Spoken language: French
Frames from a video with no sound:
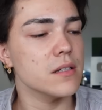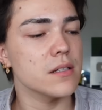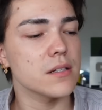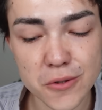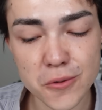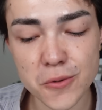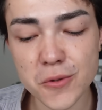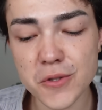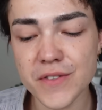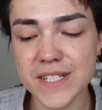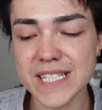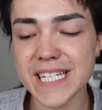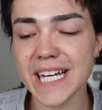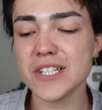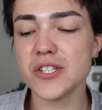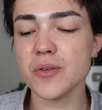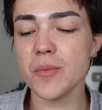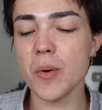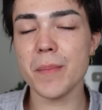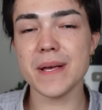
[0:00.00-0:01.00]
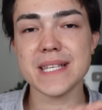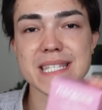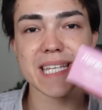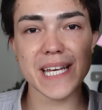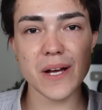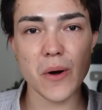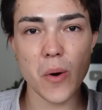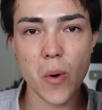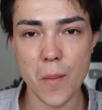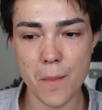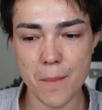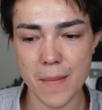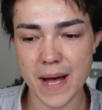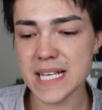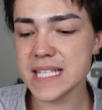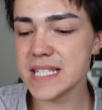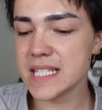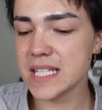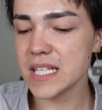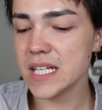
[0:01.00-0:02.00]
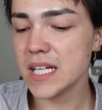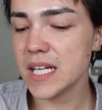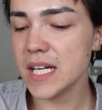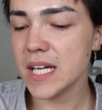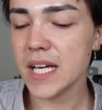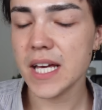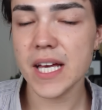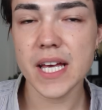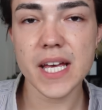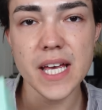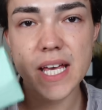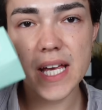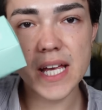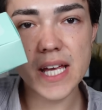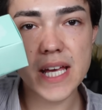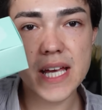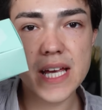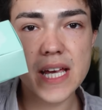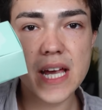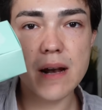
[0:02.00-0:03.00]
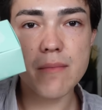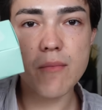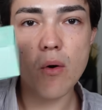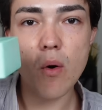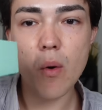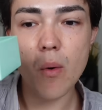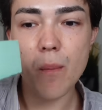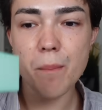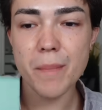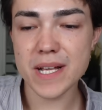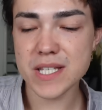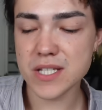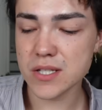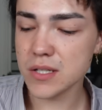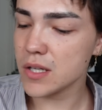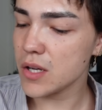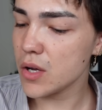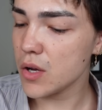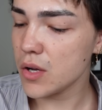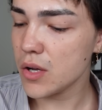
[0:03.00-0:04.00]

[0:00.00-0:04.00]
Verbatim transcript: Du coup je vais directement passer au masque et également au patch